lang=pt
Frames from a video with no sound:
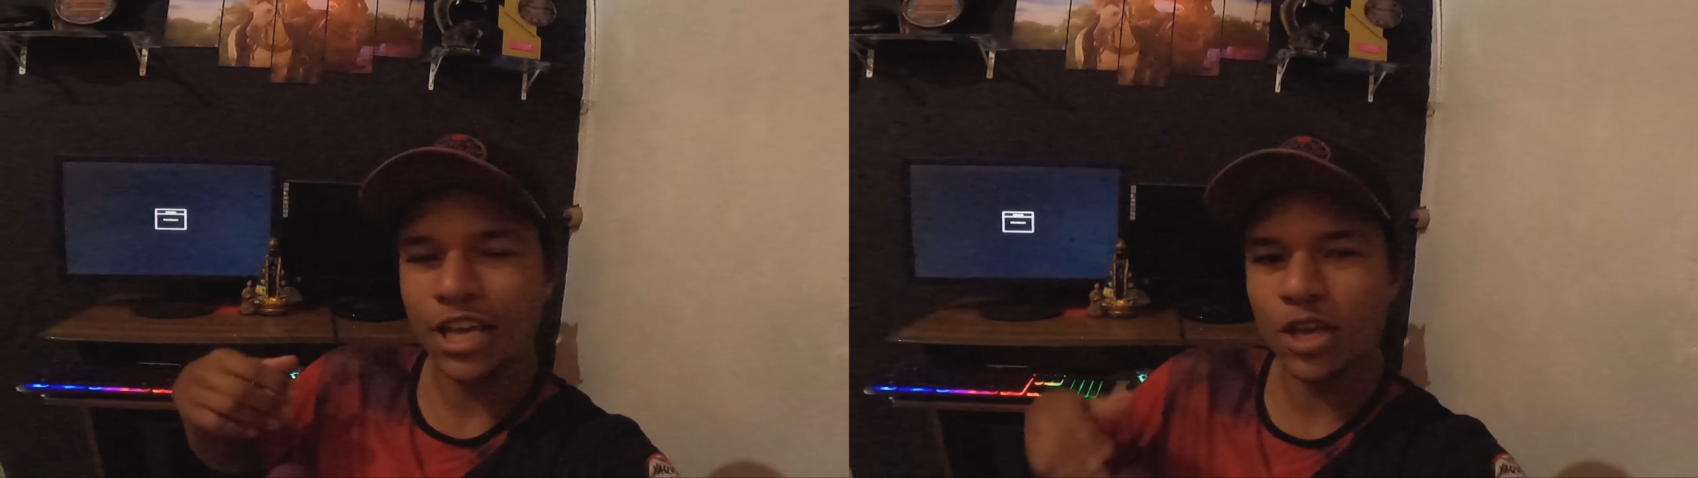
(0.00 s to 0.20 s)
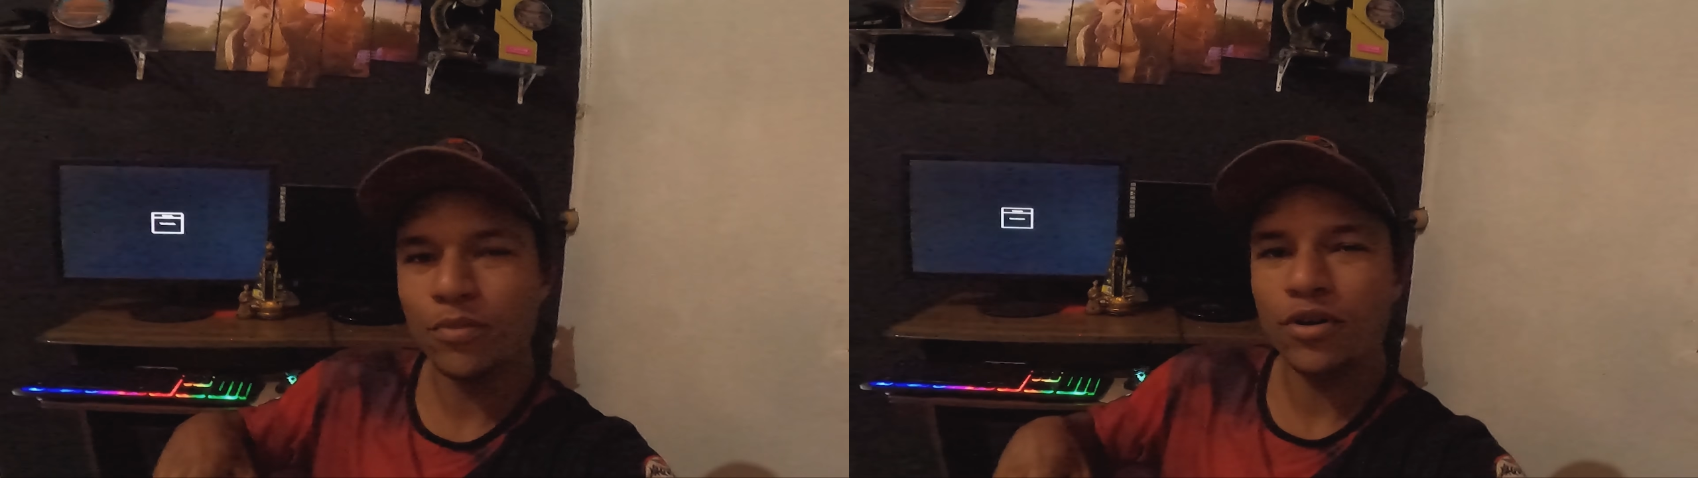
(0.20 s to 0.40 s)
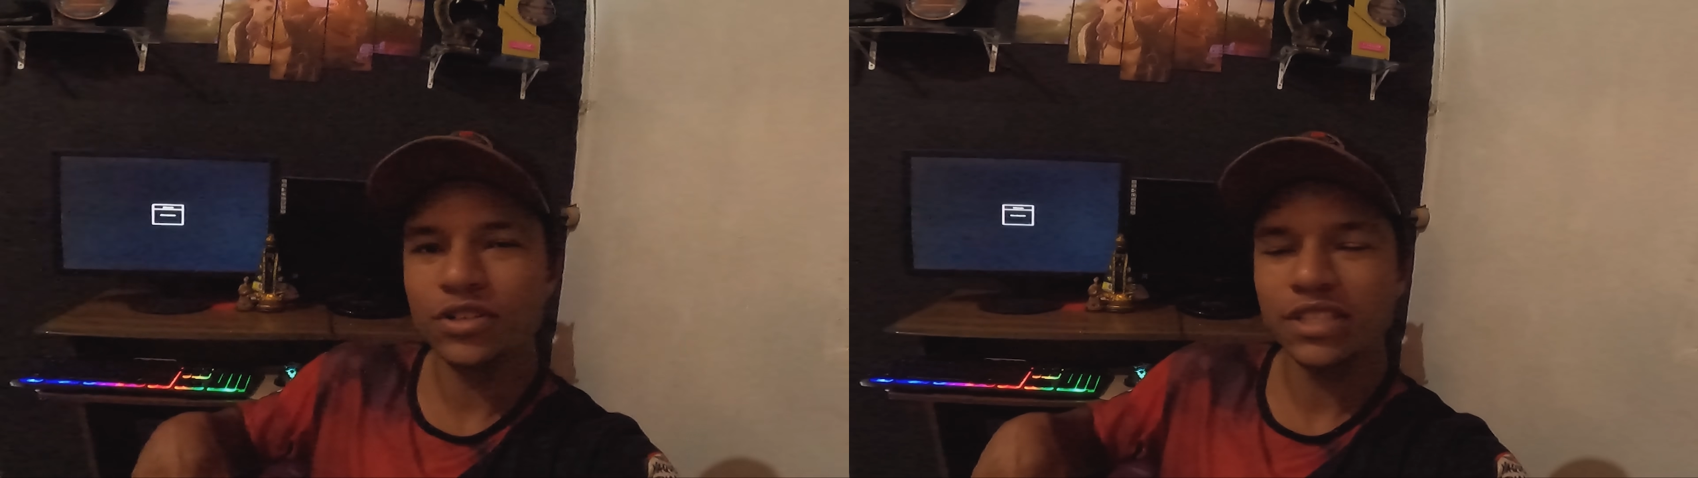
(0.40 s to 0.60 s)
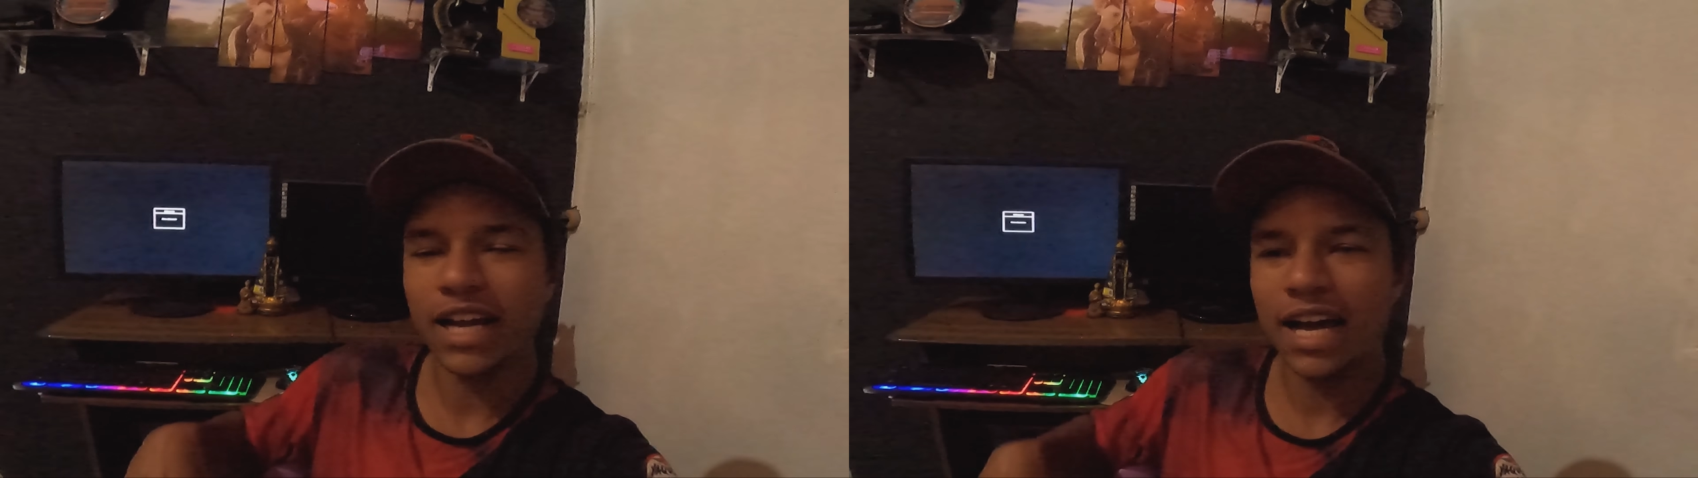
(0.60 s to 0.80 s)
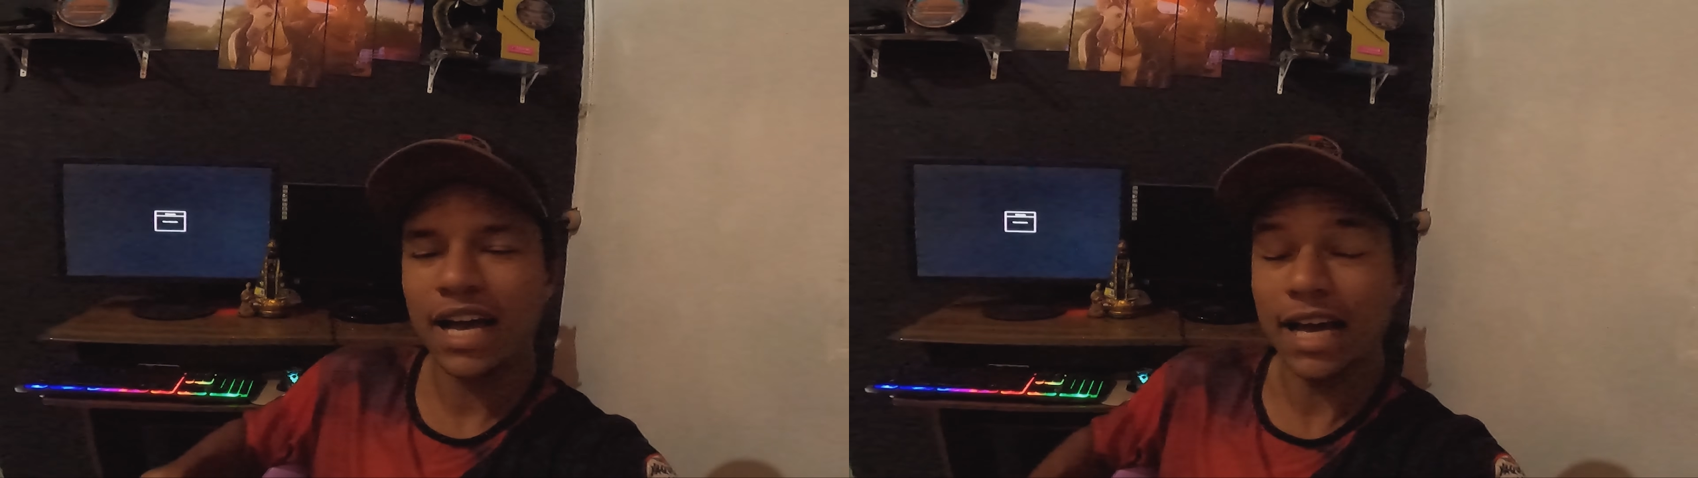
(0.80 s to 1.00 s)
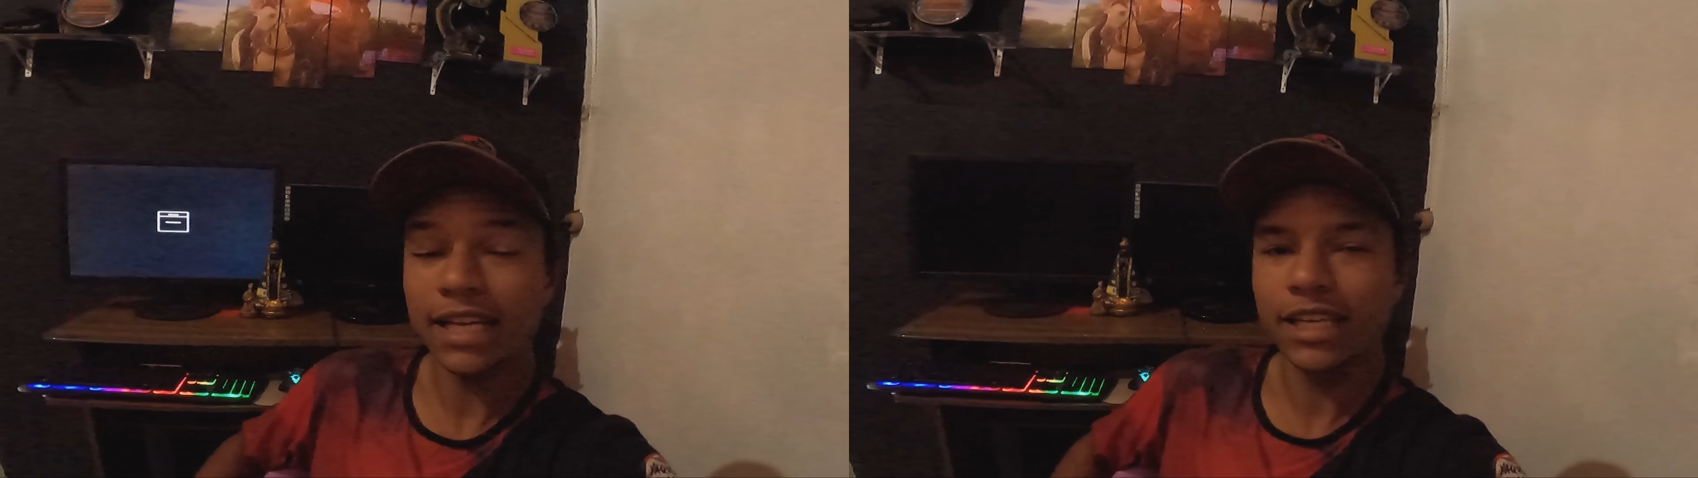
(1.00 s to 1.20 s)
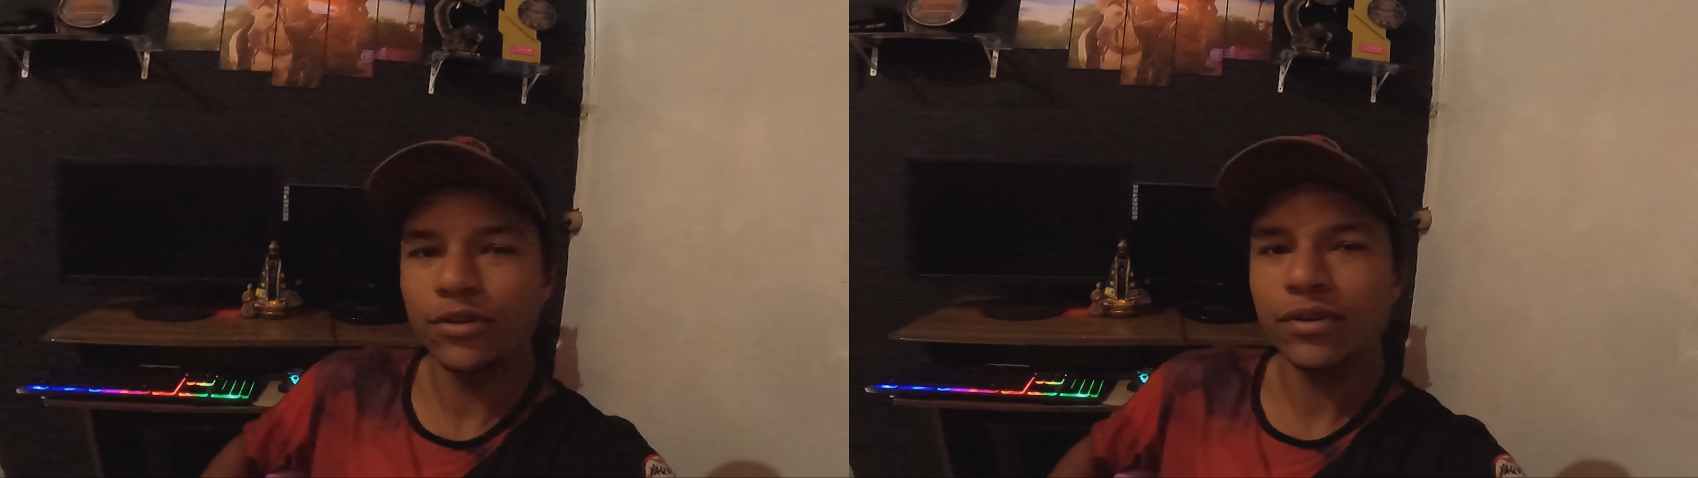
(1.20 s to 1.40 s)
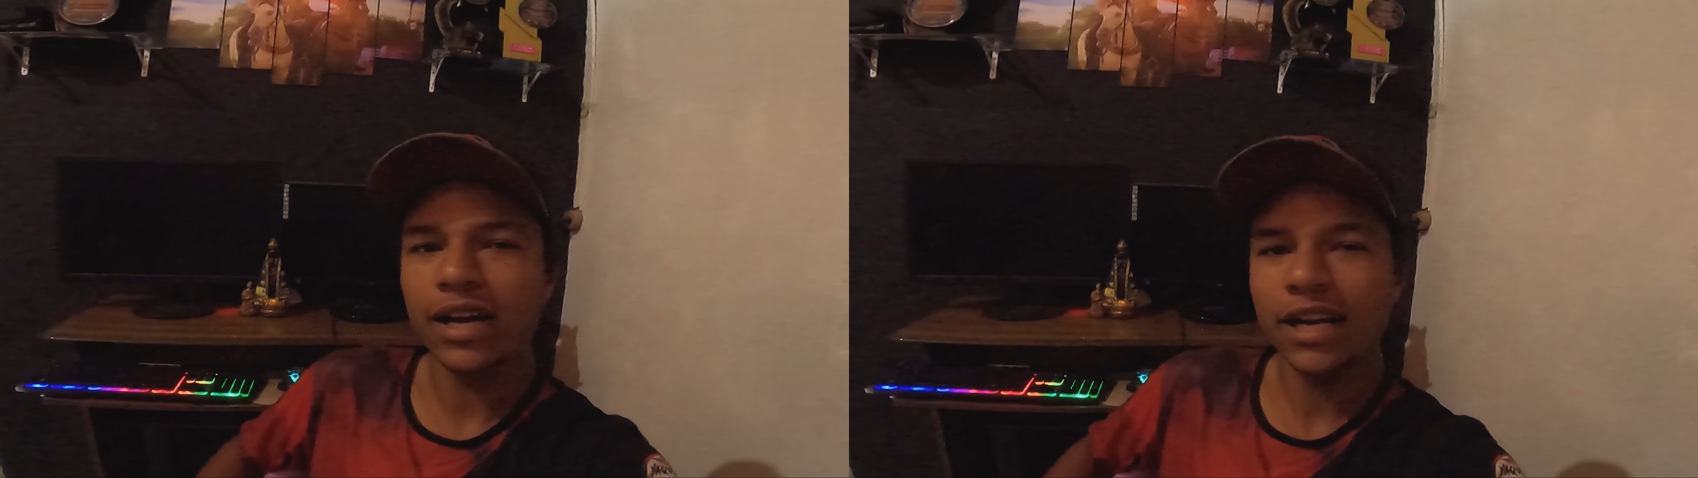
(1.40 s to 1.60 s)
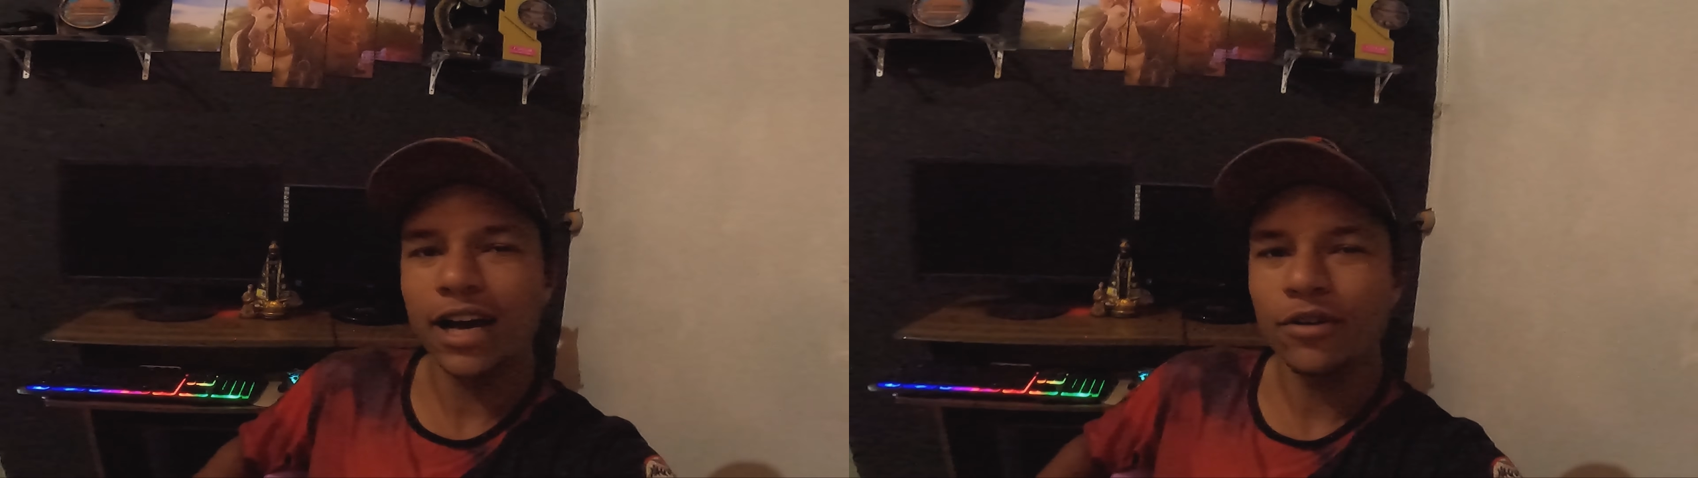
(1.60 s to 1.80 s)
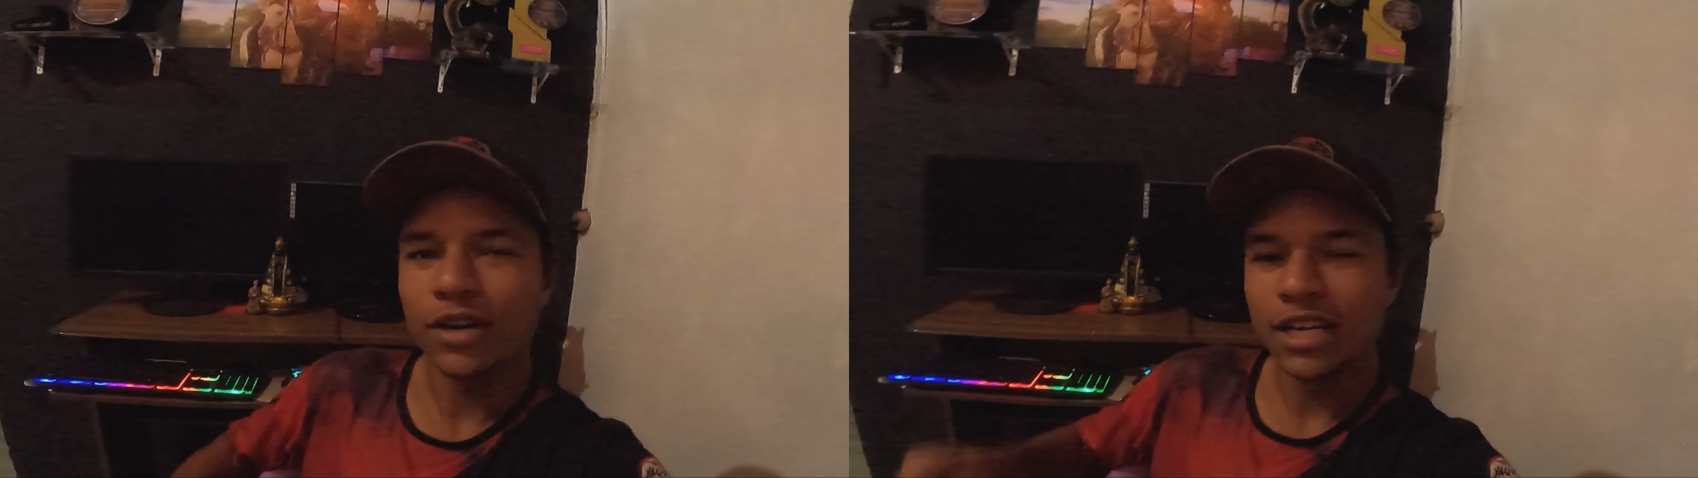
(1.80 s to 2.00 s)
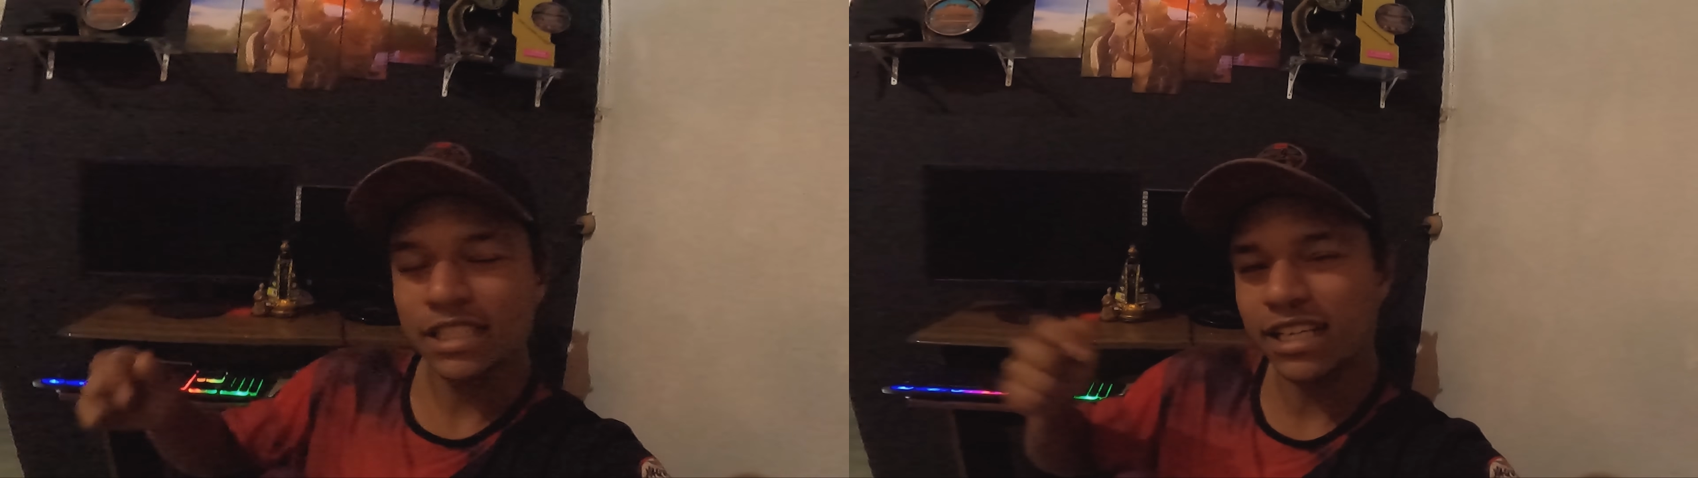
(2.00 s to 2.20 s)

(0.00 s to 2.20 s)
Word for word: e mostrar aqui no canal.